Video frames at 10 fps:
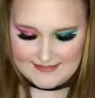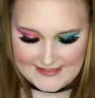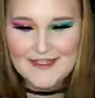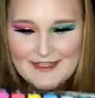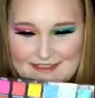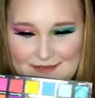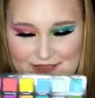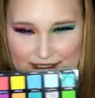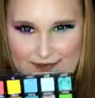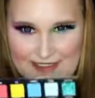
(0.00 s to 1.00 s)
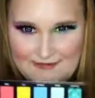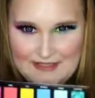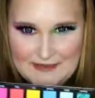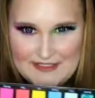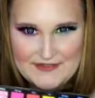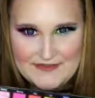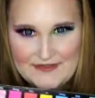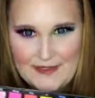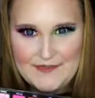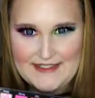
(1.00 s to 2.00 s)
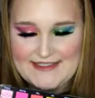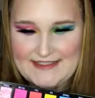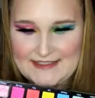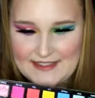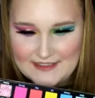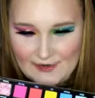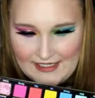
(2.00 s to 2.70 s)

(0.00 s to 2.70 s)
Ich, ich habe von den matten Farben bis auf zwei Farben tatsächlich jetzt auch